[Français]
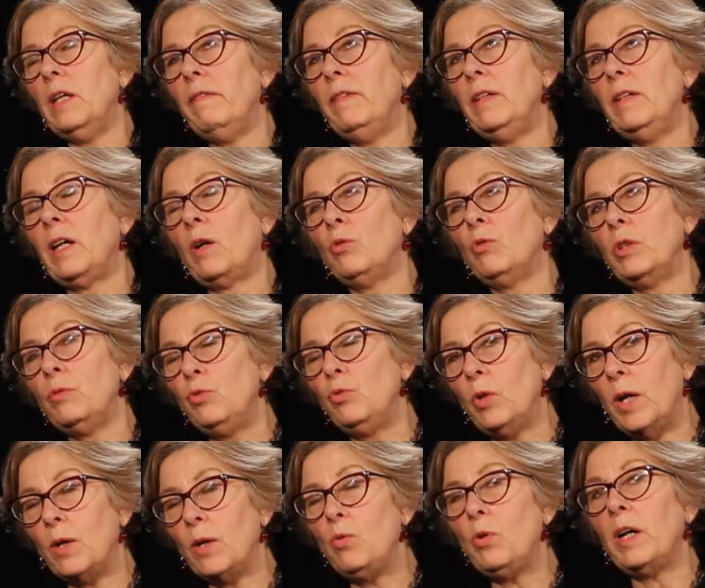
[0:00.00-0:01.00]
Il y avait des rendez-vous
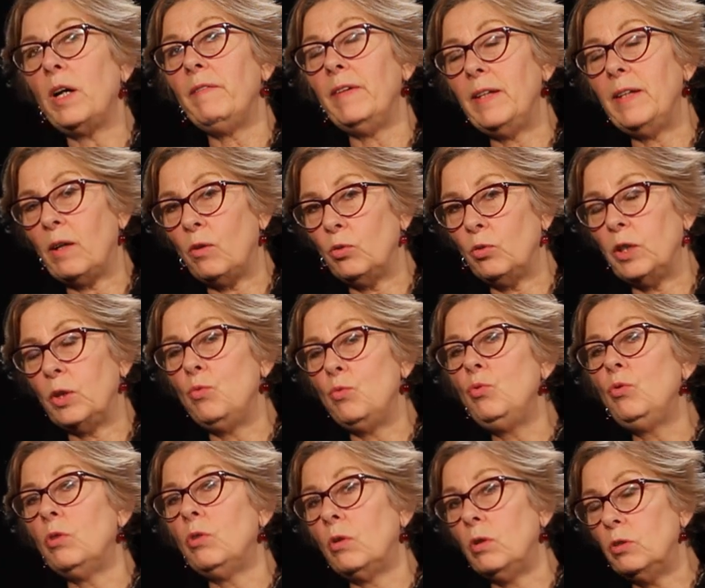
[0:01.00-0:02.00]
dans la cour, il y avait des
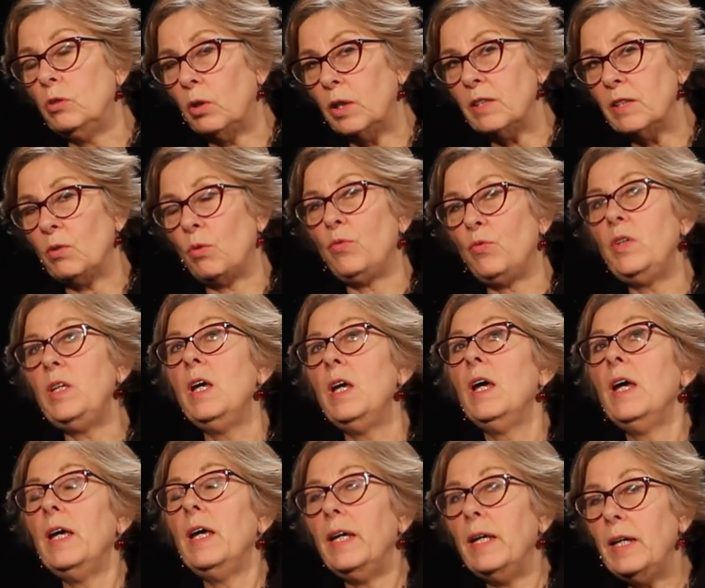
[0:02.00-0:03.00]
rendez-vous dans, les amphis,
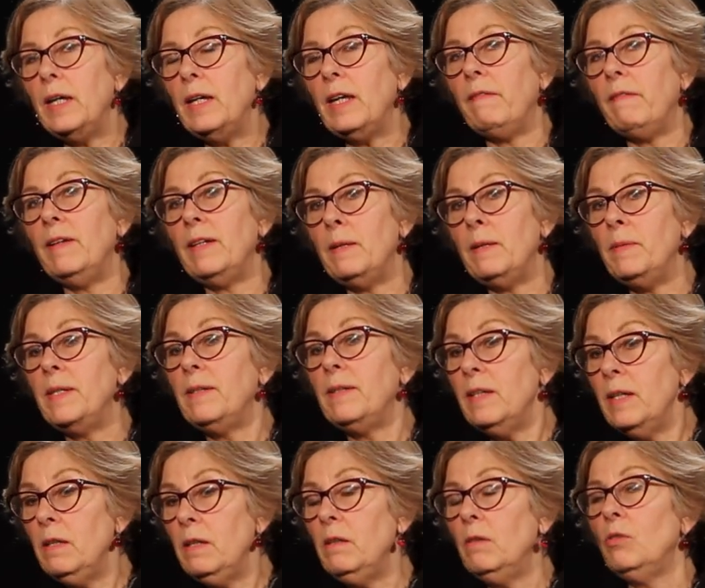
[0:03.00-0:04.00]
et il y avait des
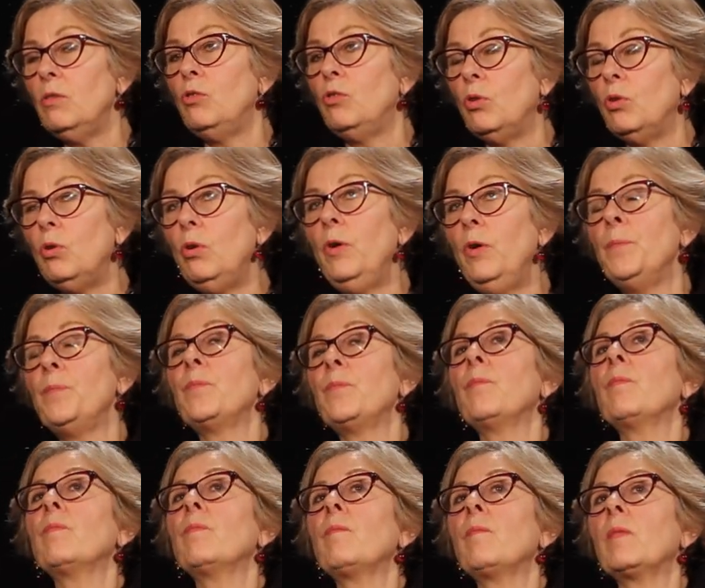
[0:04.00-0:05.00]
meetings de,
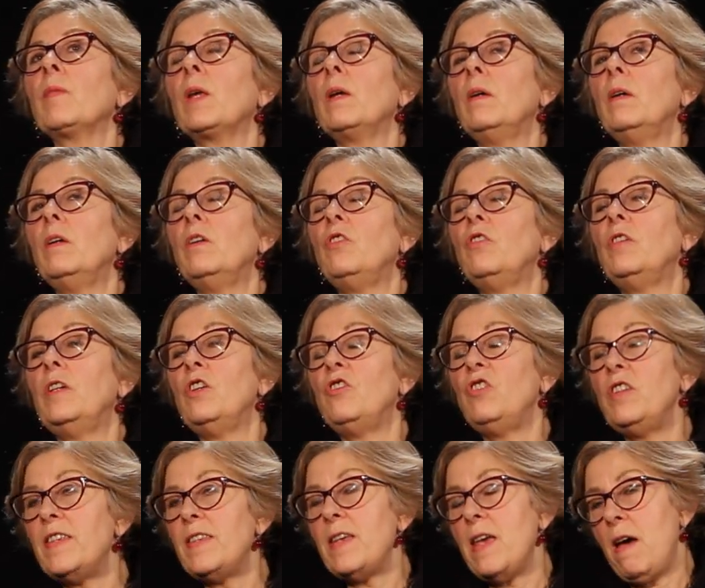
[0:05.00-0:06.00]
des
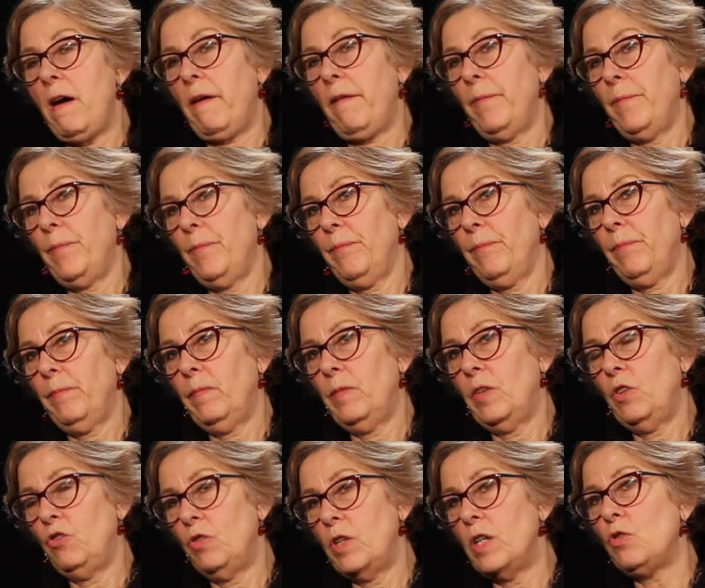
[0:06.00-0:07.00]
JCR,
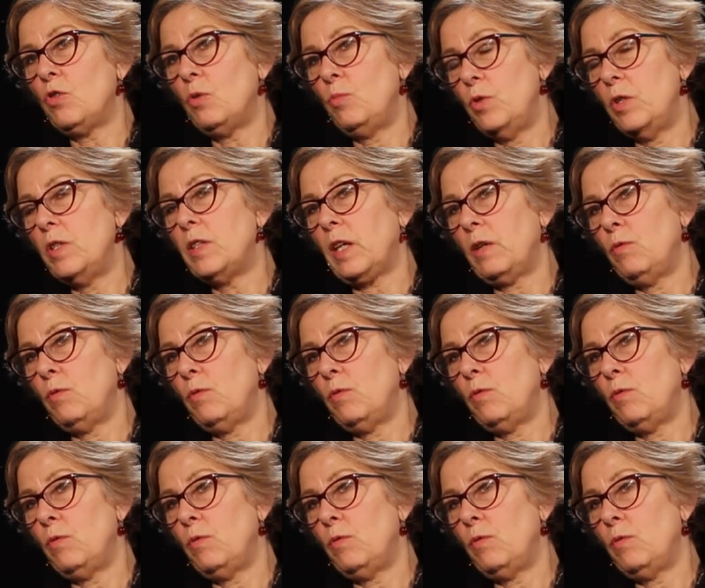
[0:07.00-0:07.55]
des Jeunesses communistes